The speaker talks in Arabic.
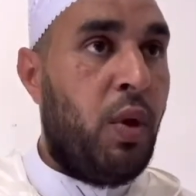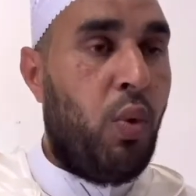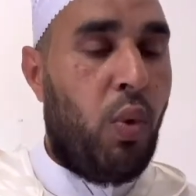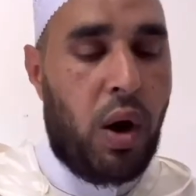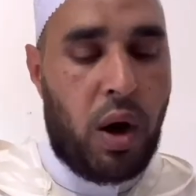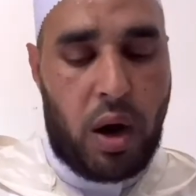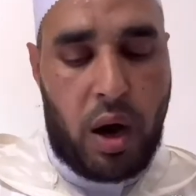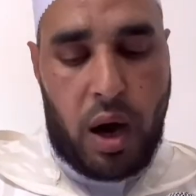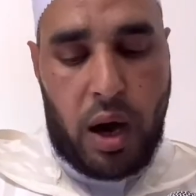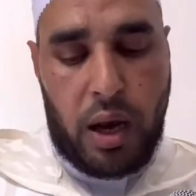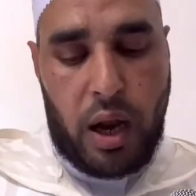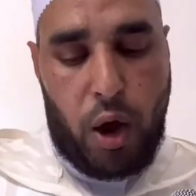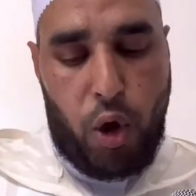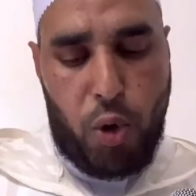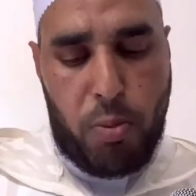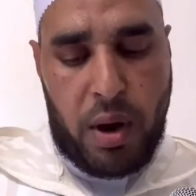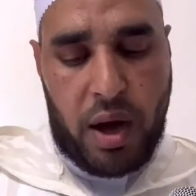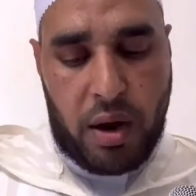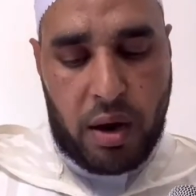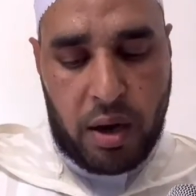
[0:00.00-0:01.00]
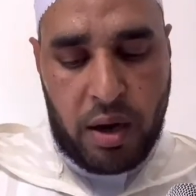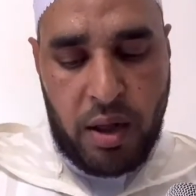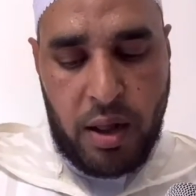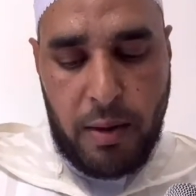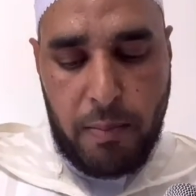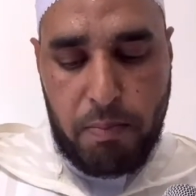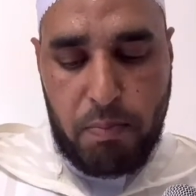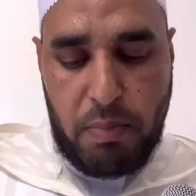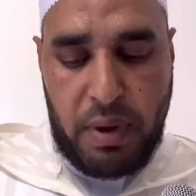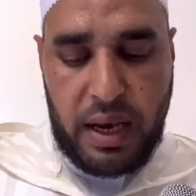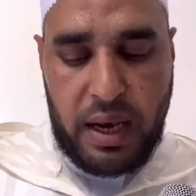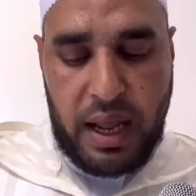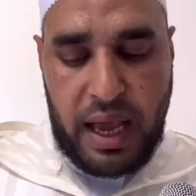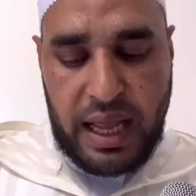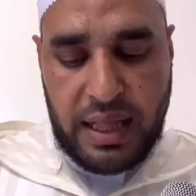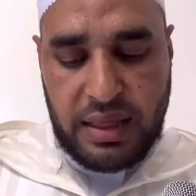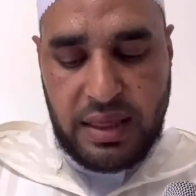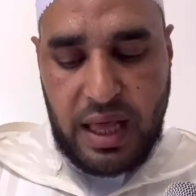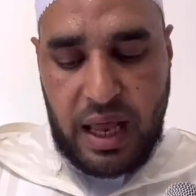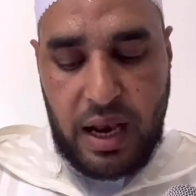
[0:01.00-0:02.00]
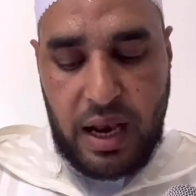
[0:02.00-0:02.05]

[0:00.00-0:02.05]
وقال عمر من أدى